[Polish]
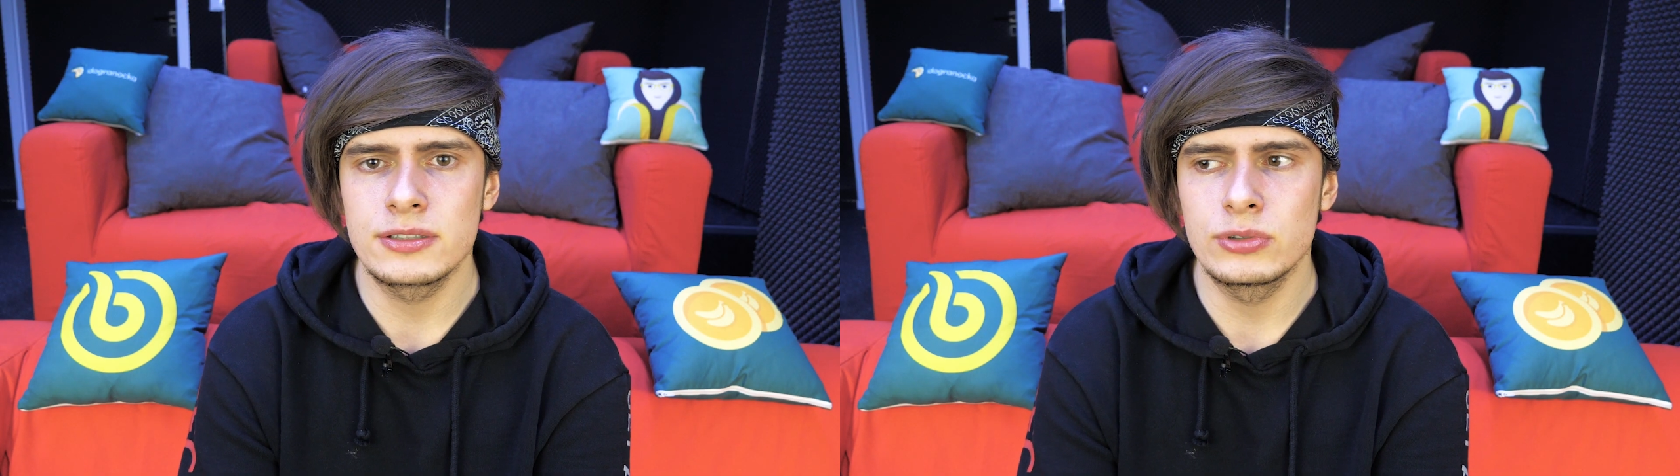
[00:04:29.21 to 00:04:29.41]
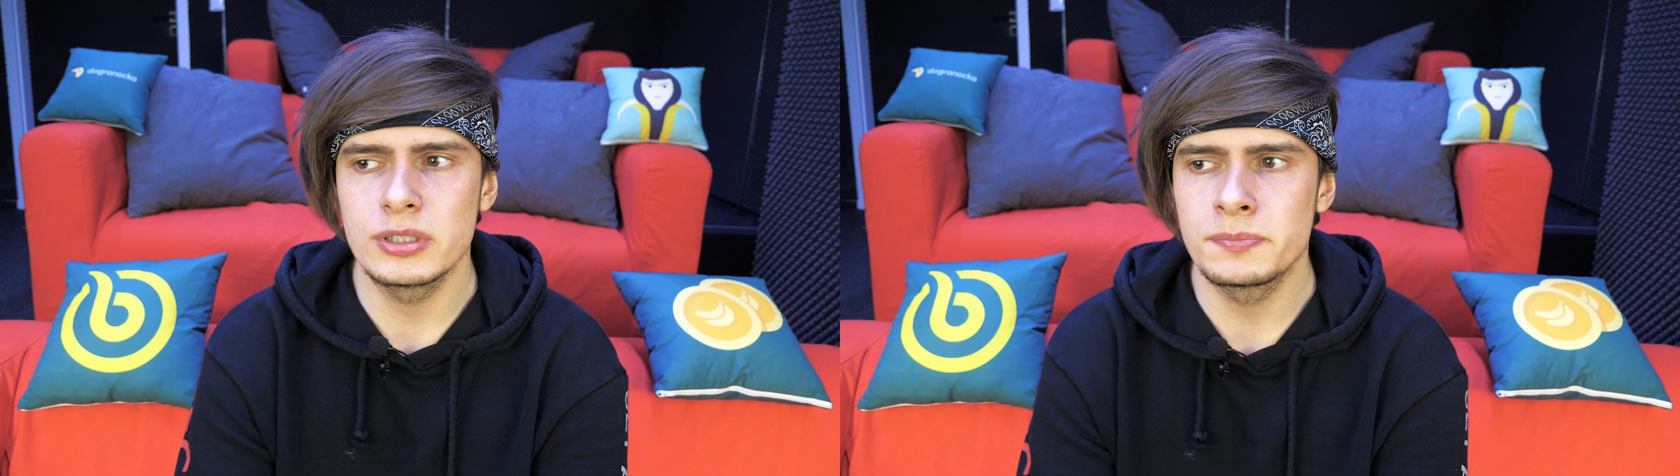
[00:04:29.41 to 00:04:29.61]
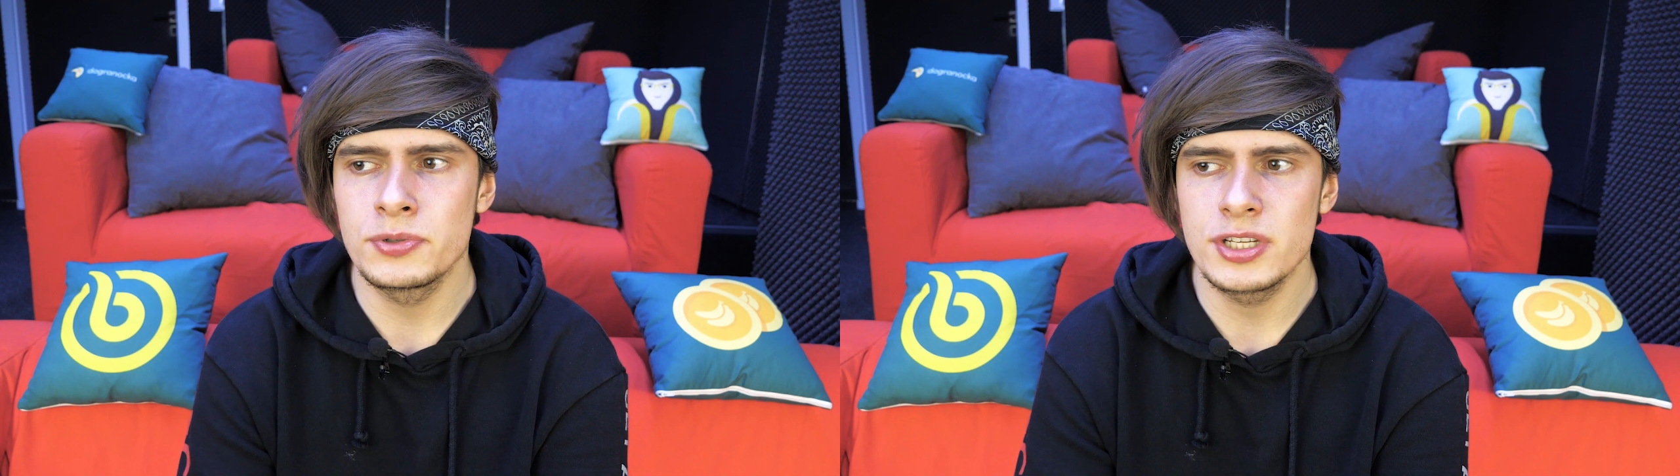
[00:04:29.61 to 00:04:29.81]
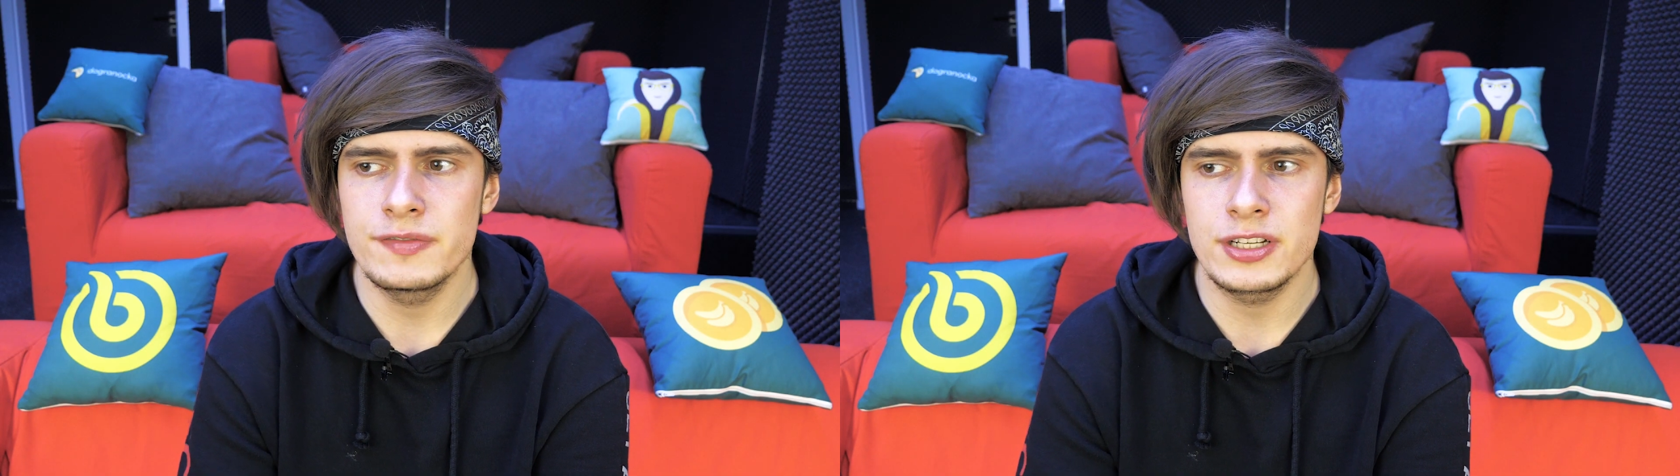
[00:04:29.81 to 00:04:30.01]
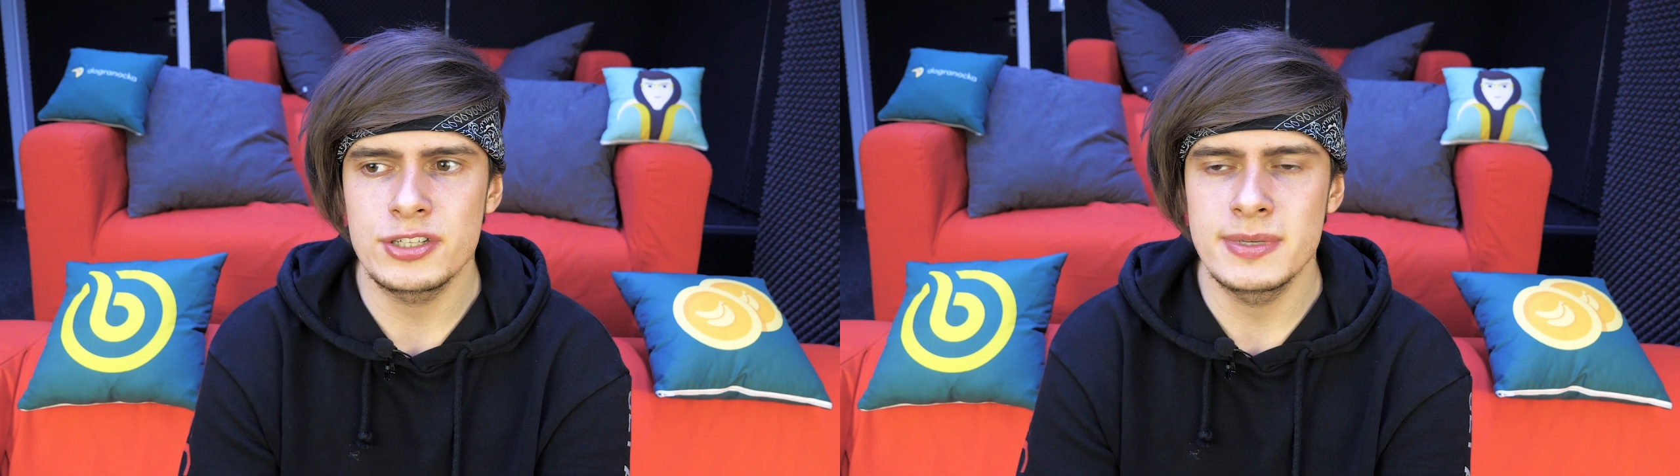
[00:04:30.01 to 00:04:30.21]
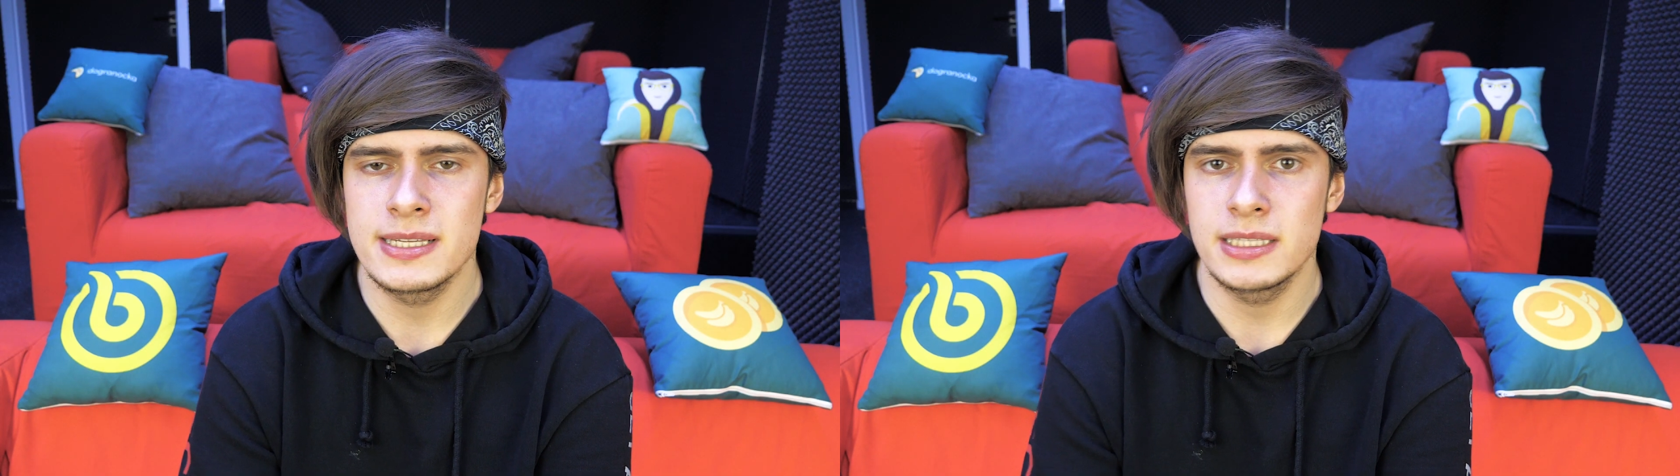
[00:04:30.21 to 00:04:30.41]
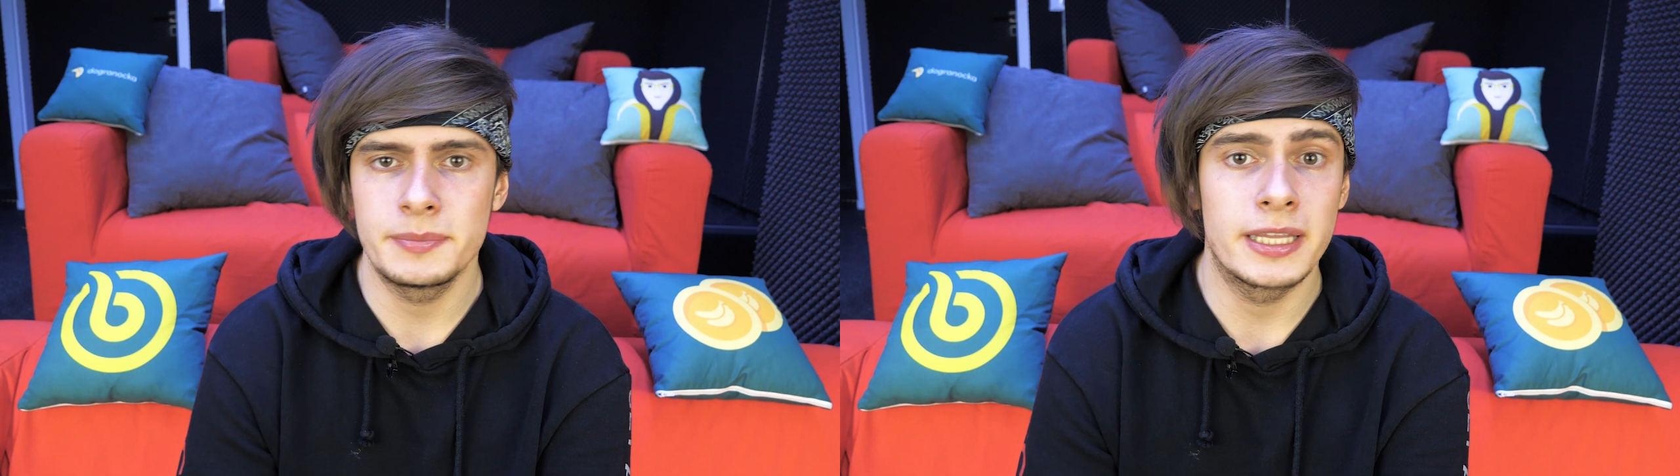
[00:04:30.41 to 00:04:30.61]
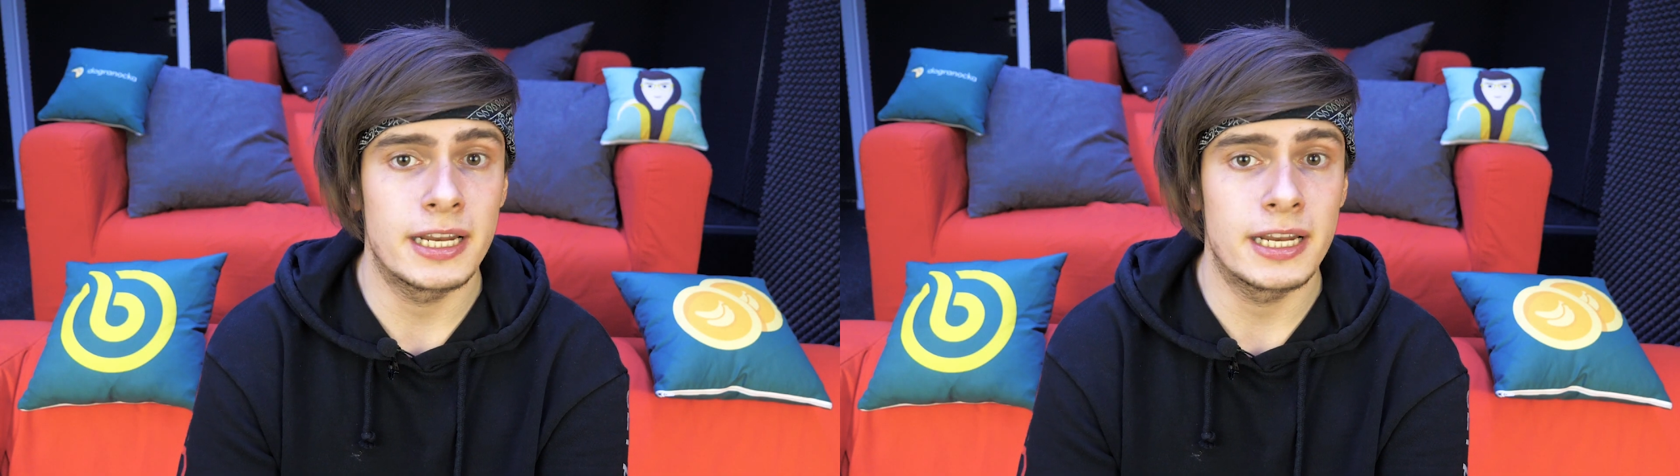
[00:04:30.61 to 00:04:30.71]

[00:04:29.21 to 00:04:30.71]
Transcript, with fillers: którym później walczymy z innymi